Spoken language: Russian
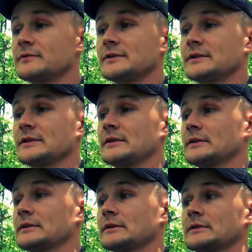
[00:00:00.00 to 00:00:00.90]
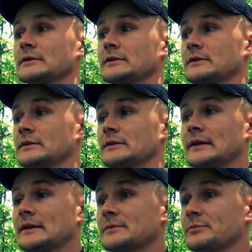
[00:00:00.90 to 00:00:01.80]
все э,
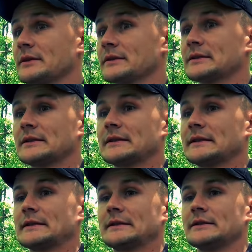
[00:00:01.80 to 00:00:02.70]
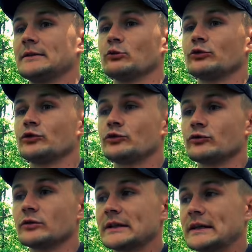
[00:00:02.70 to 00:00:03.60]
эксперты и
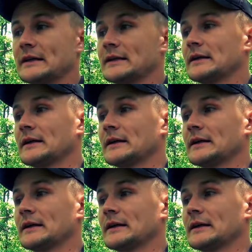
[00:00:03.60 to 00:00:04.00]
ученые